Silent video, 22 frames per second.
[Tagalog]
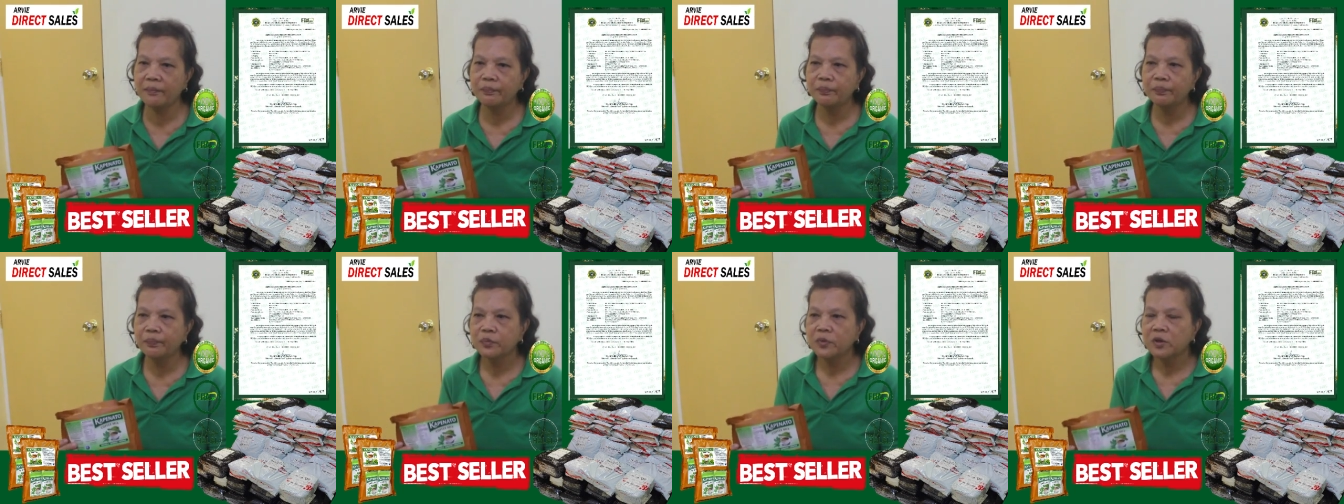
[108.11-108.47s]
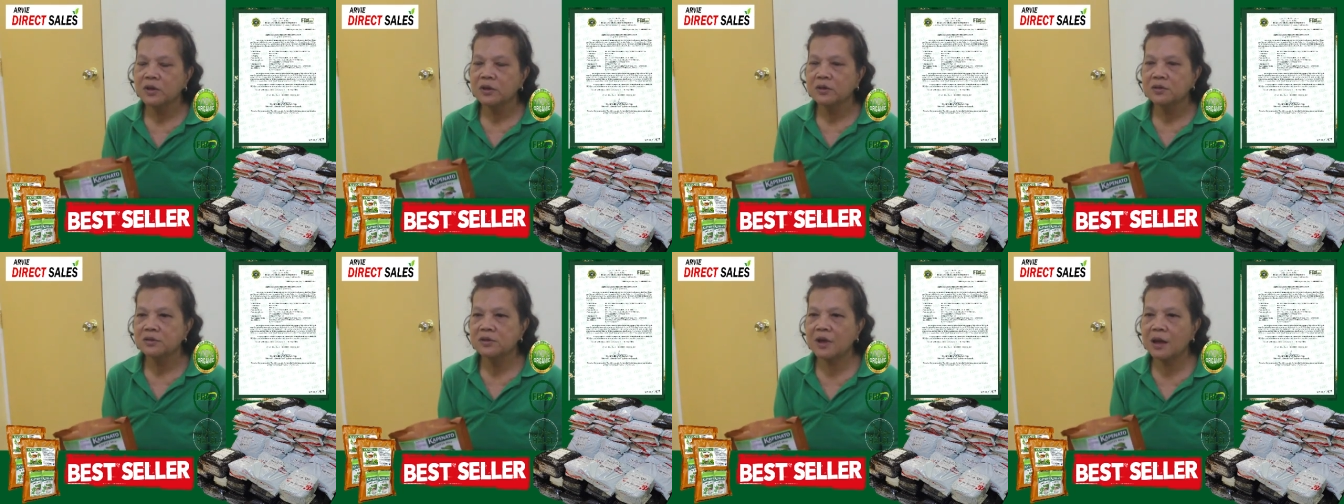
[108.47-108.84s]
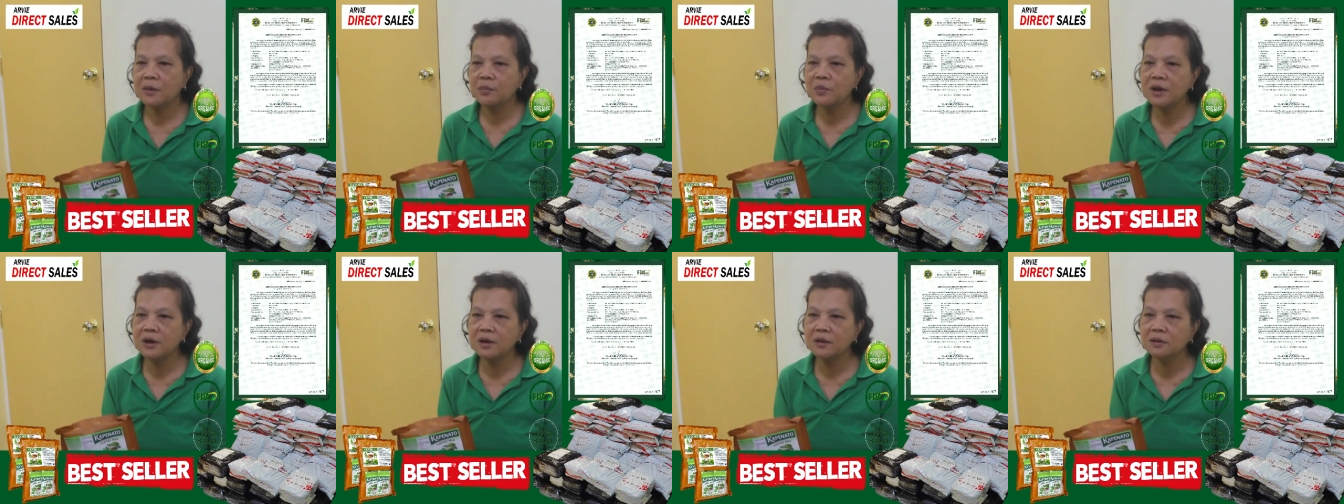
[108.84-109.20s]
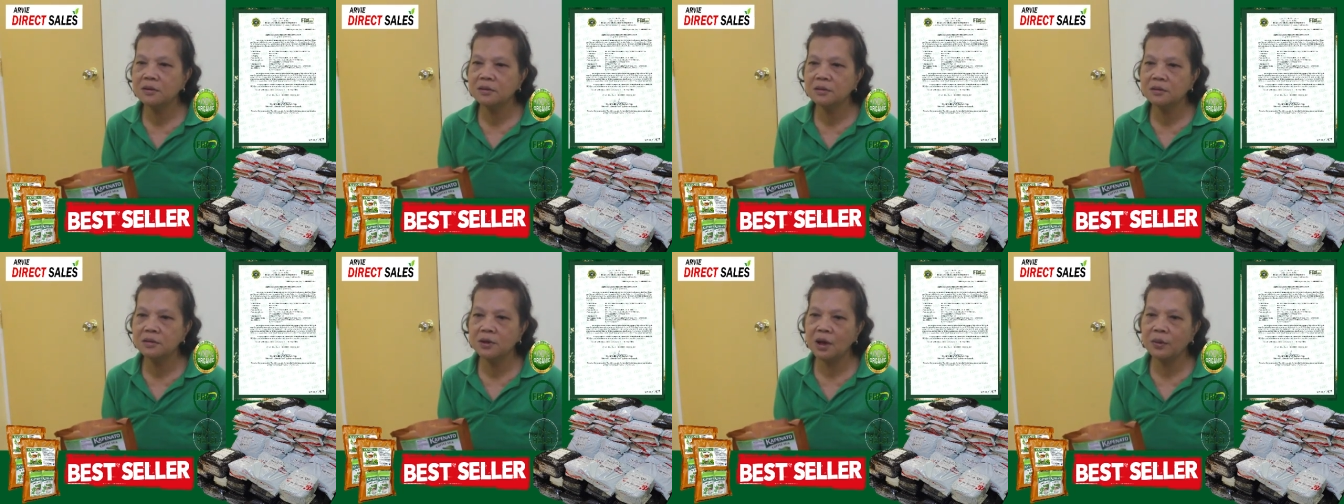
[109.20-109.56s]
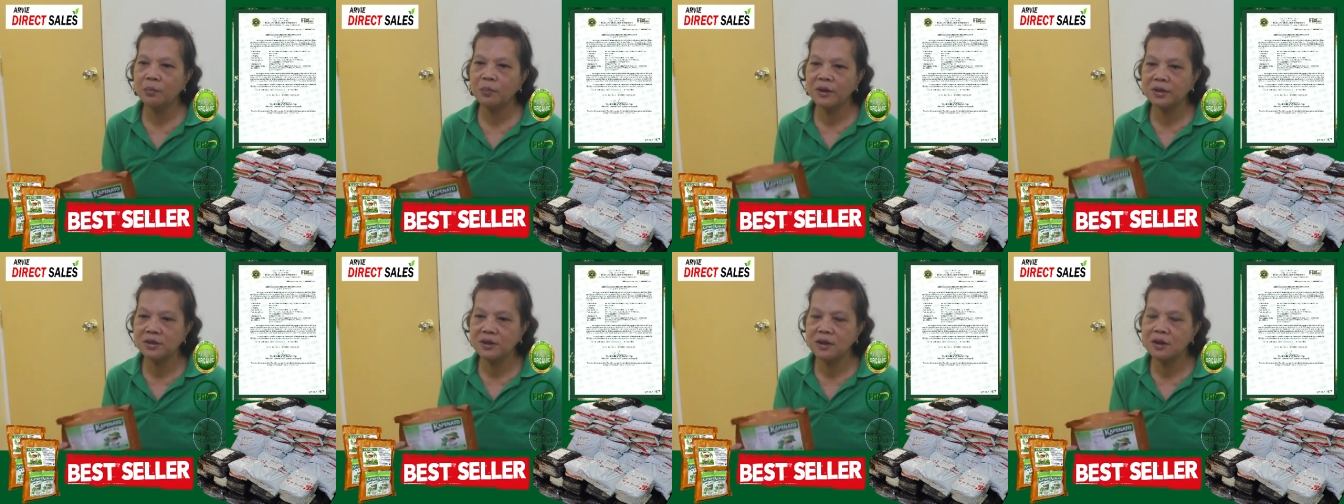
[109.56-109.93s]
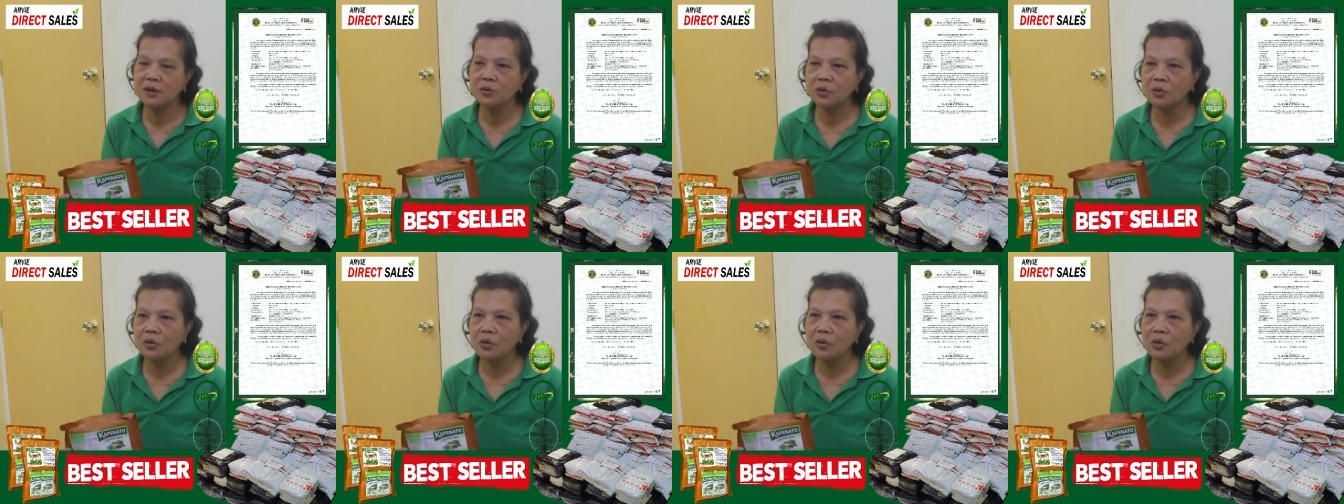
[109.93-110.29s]
Sabi ng kapatid ko,
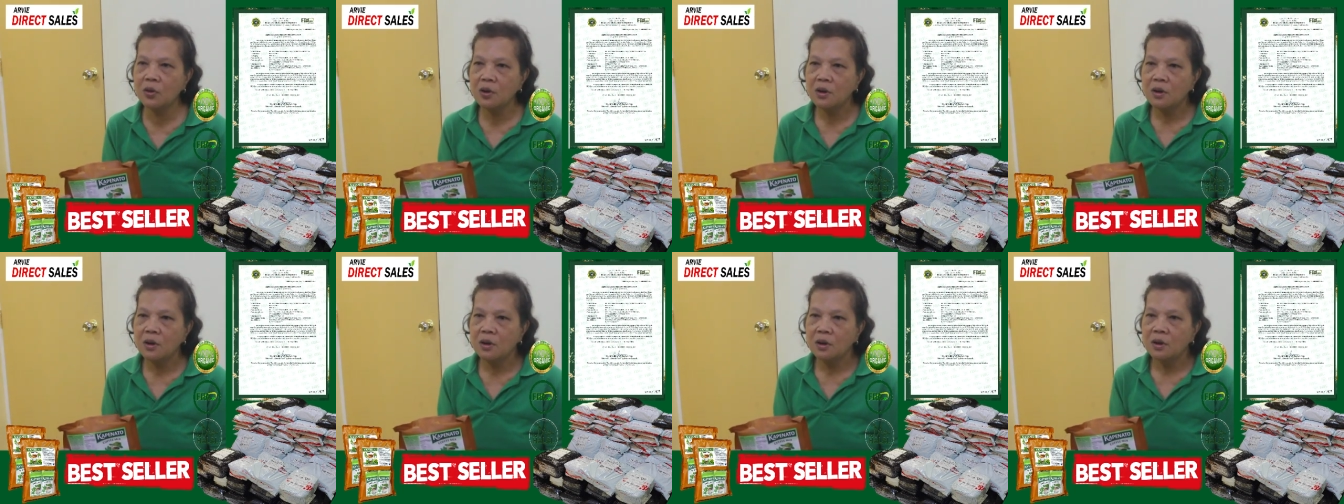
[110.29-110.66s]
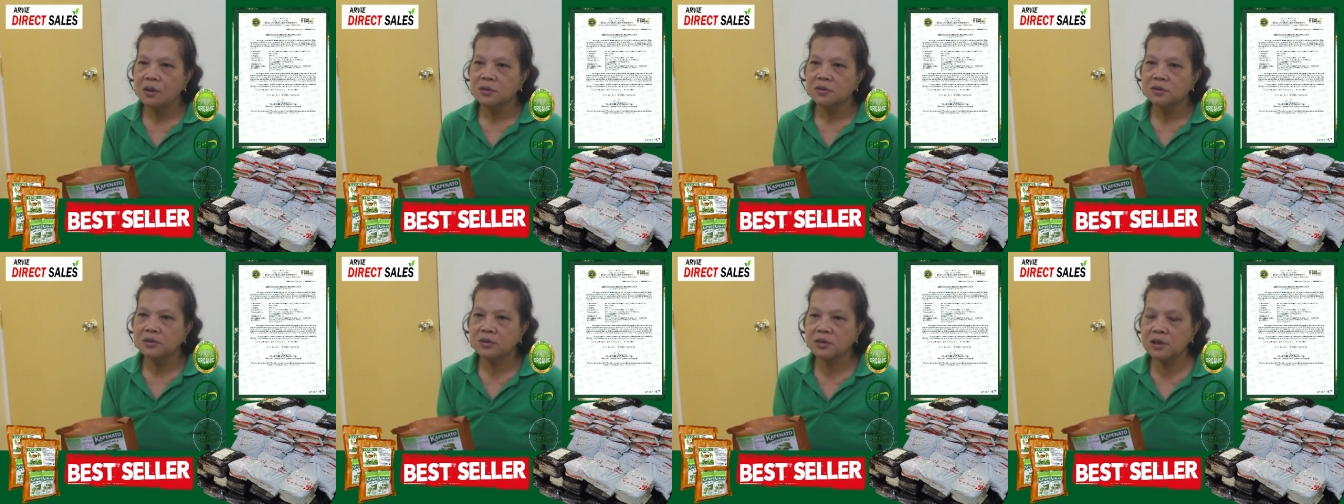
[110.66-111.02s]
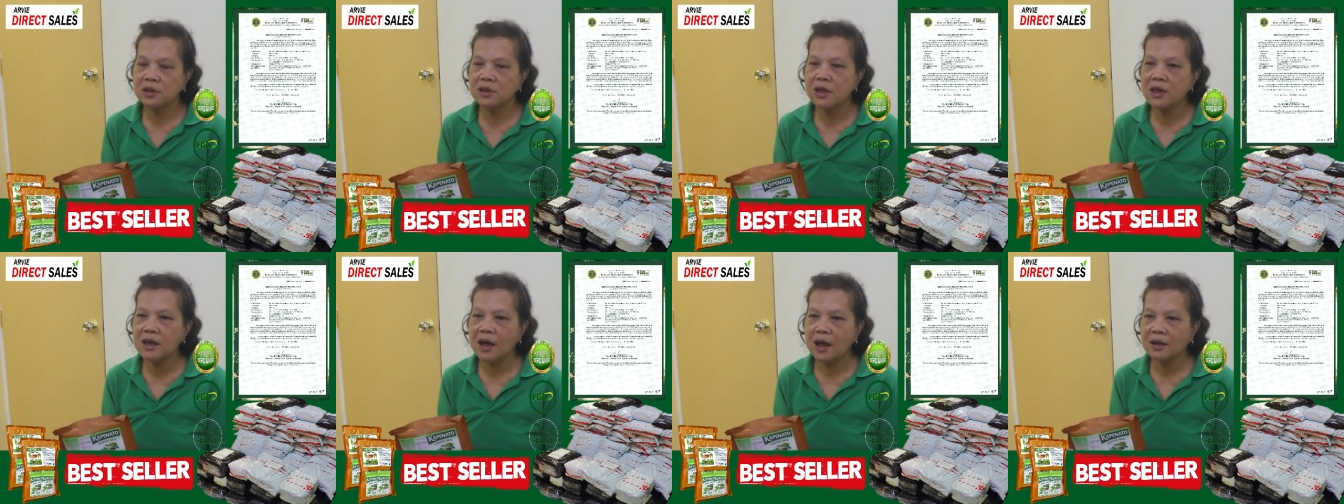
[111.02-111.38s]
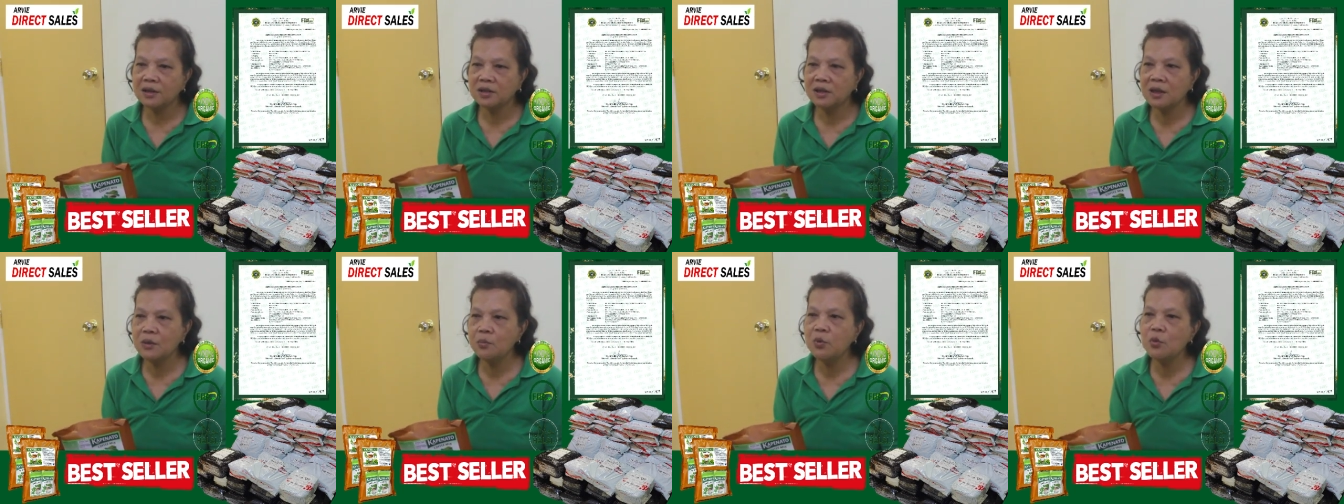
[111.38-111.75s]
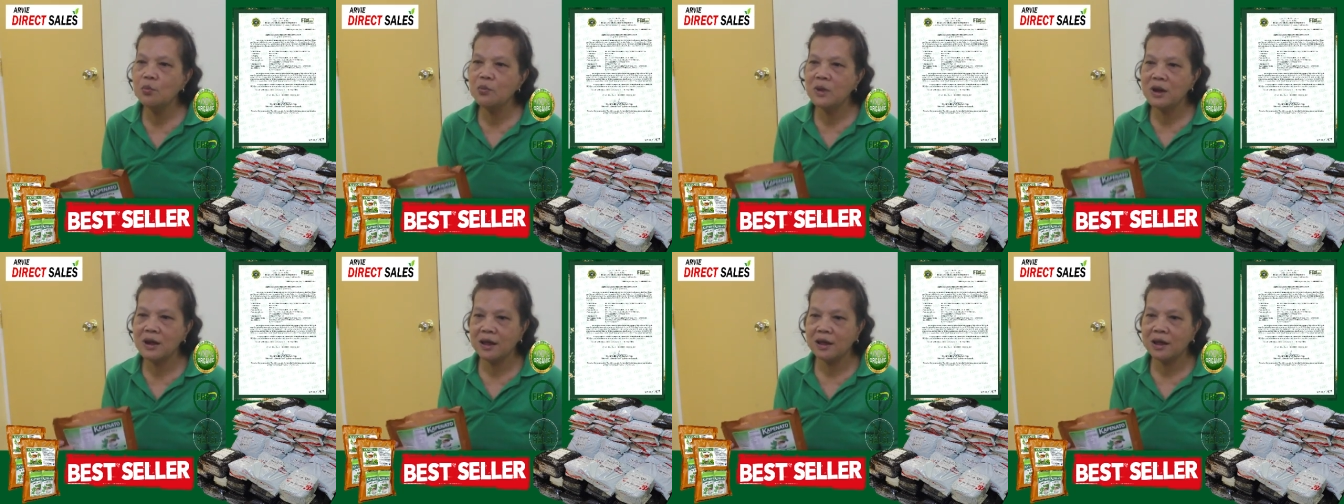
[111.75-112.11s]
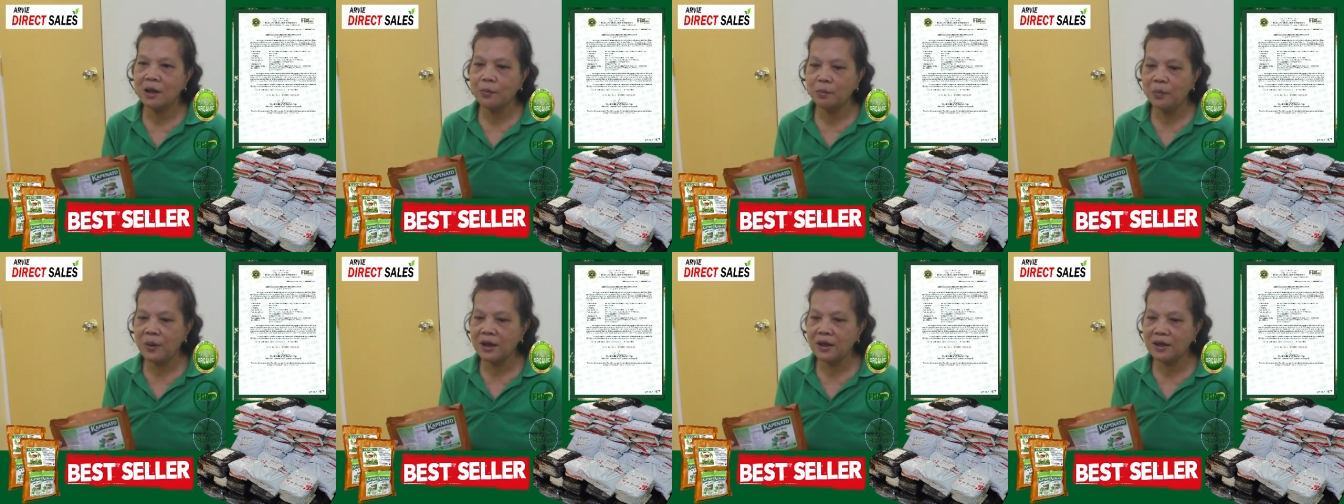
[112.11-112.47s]
sige ate, bumili ka pa
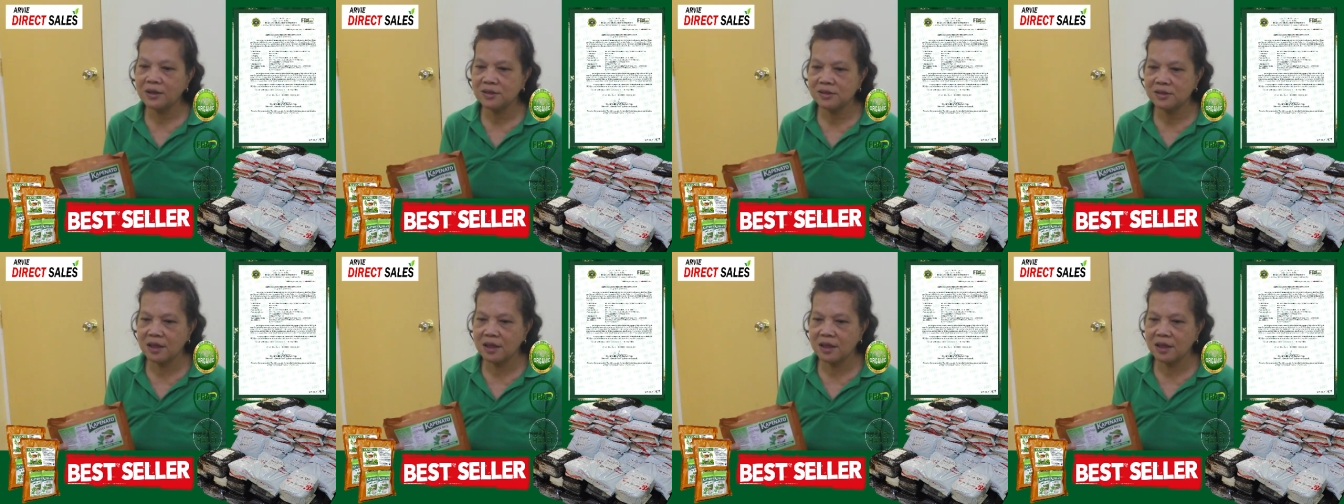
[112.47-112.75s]
kasi